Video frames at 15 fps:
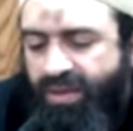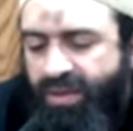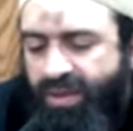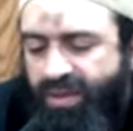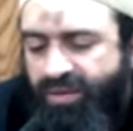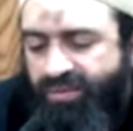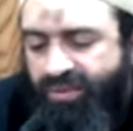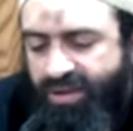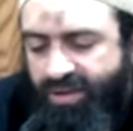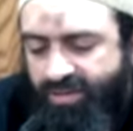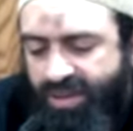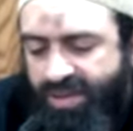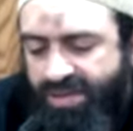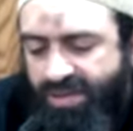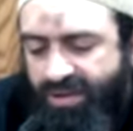قال
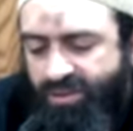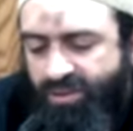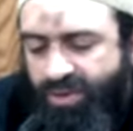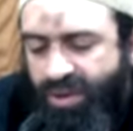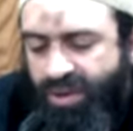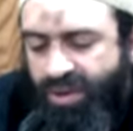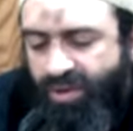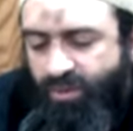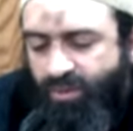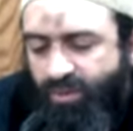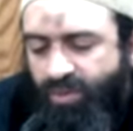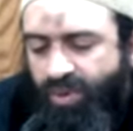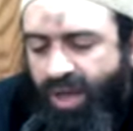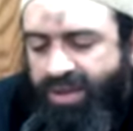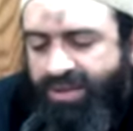فلم يزل
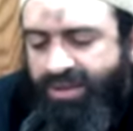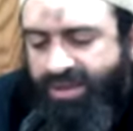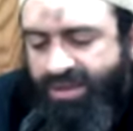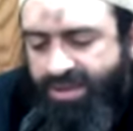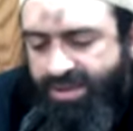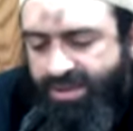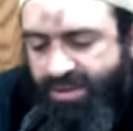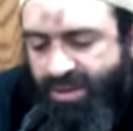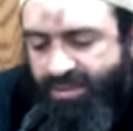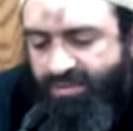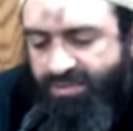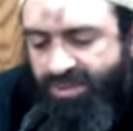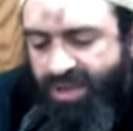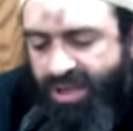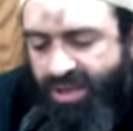يكلمه حتى
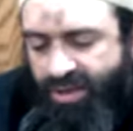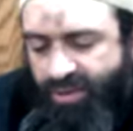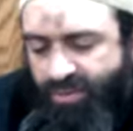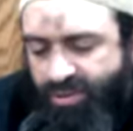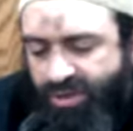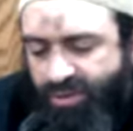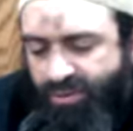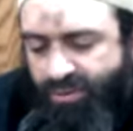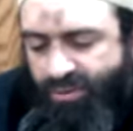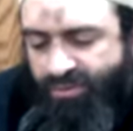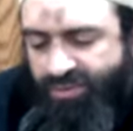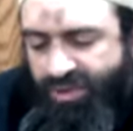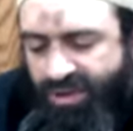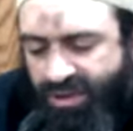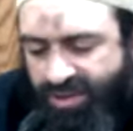استمكن منه
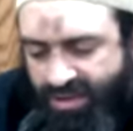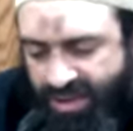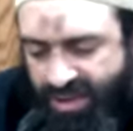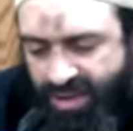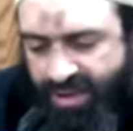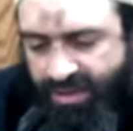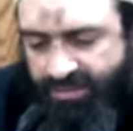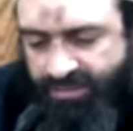فقتله